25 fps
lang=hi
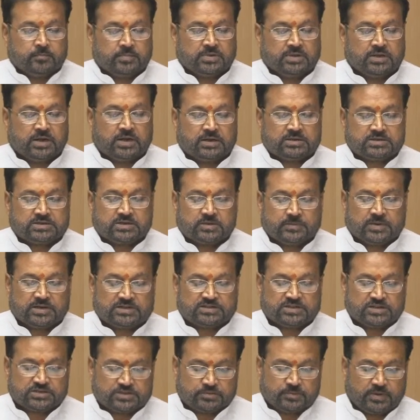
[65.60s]
विधानसभा
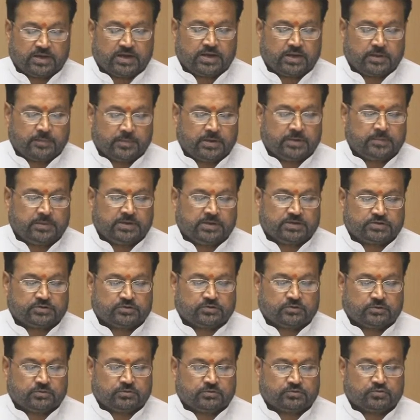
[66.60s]
सचिवालय में भी
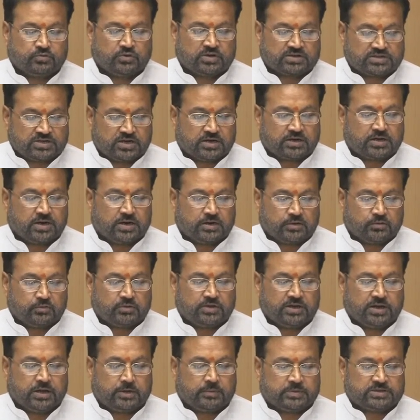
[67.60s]
सुरक्षा गार्डों
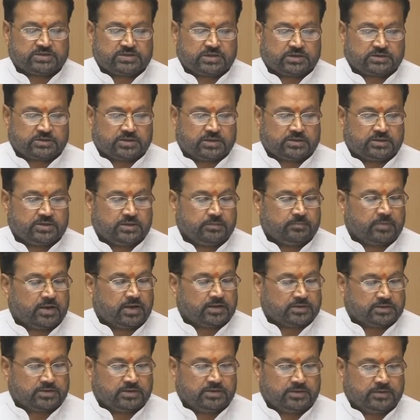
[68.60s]
की आवश्यकता थी
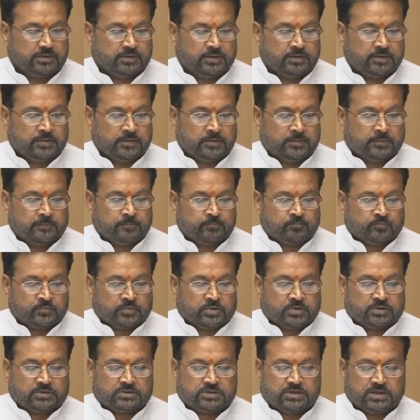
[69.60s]
मांग थी
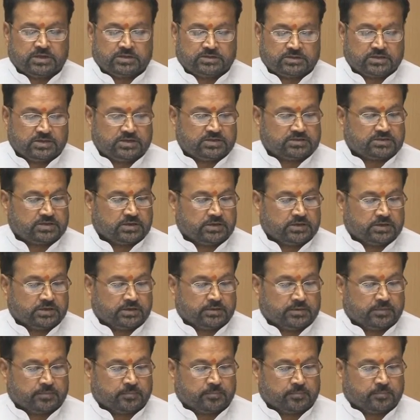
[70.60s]
तैतीस
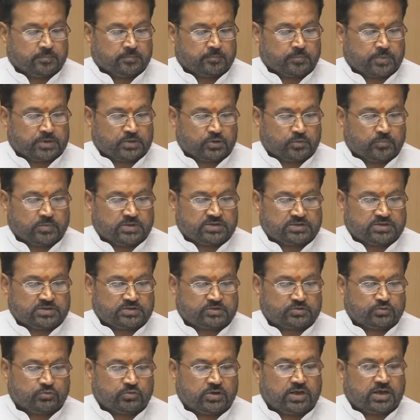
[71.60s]
पदों में से
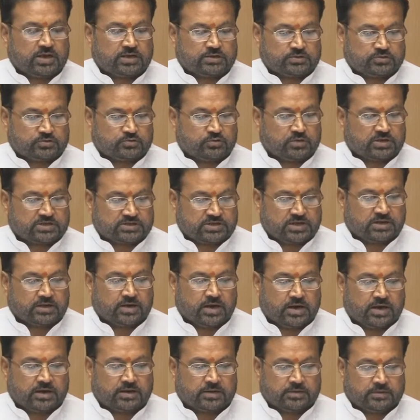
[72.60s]
सोलह सुरक्षा
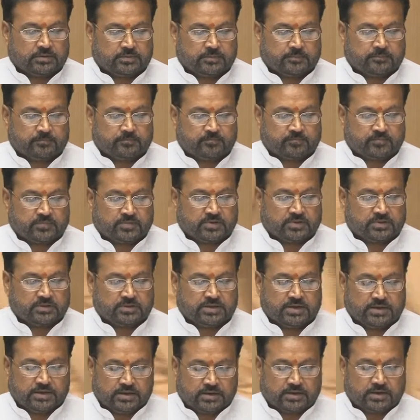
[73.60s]
गार्ड
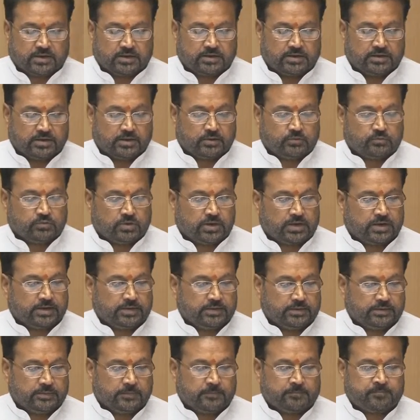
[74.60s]
देने का निर्णय हुआ
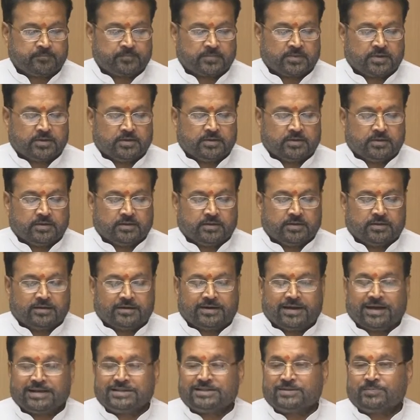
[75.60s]

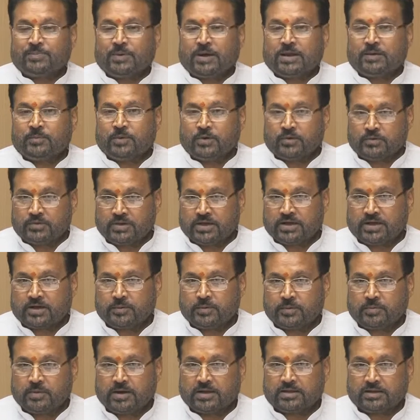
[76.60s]
है राज्यपाल महोदय का
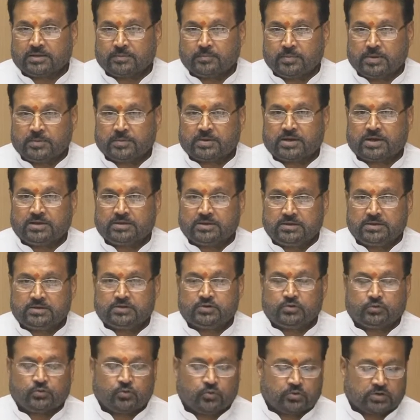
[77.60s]
विभाग
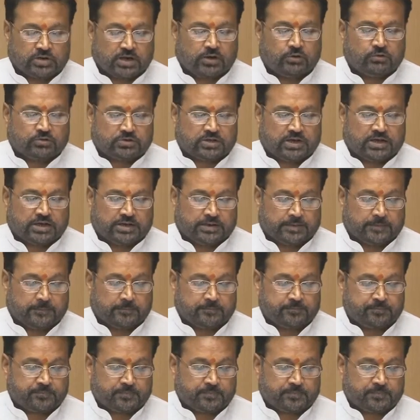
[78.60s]
विवेकाधीन जो कोटा होता है